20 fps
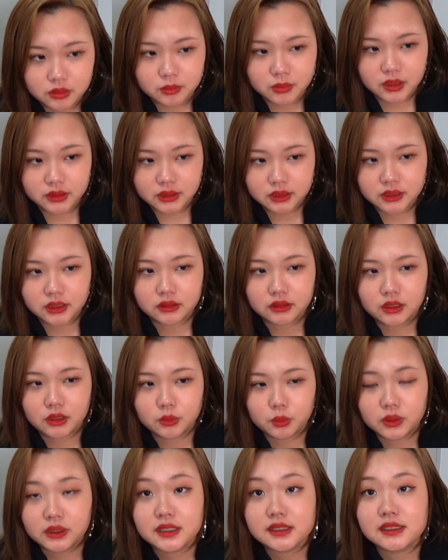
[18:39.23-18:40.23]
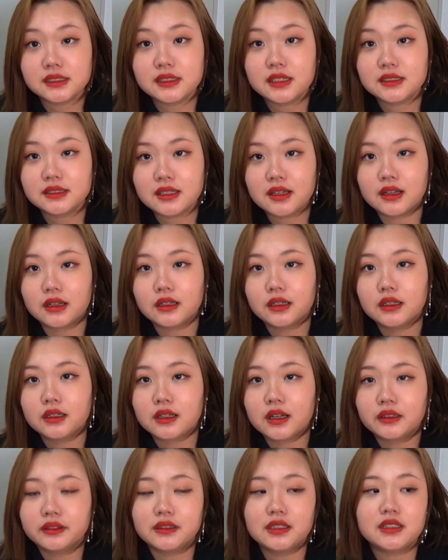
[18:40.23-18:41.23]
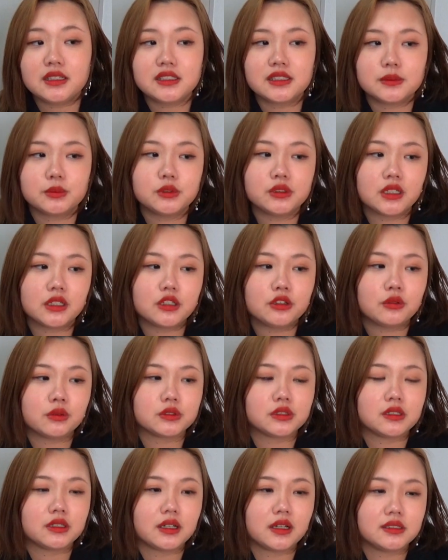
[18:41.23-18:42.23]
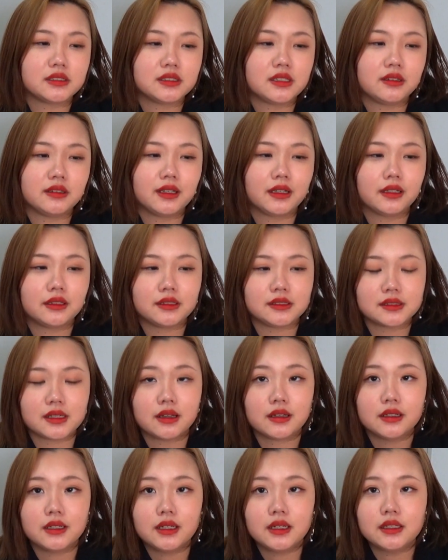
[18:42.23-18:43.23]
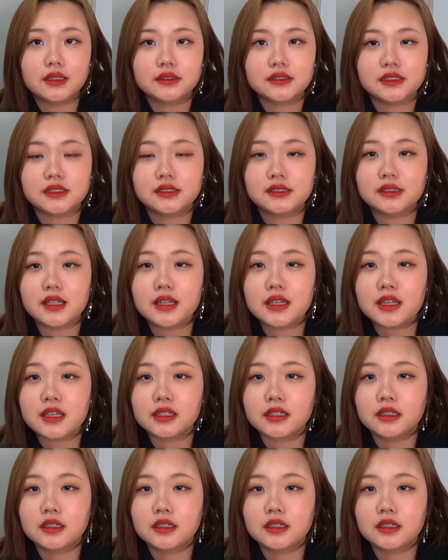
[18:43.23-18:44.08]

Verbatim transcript: まあねだって私がさ勝手に自分で窮屈に感じてるだけでさ実際